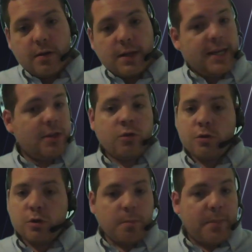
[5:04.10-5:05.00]
qui n'en
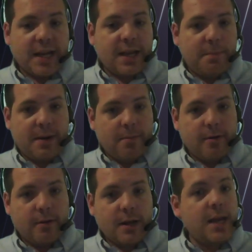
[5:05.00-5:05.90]
sont pas capables
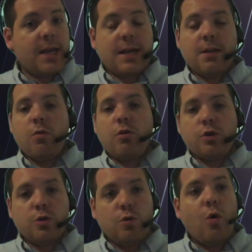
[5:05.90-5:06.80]
et qui n'ont
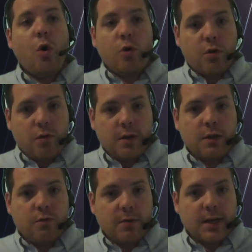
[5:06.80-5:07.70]
reçu aucune
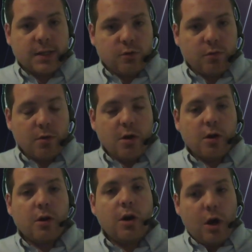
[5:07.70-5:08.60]
éducation
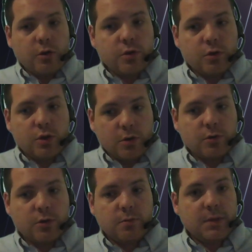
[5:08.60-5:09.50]
en ce
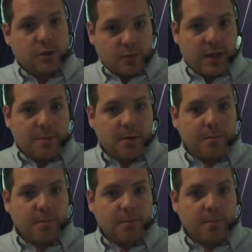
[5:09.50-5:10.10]
sens, messieurs, dames.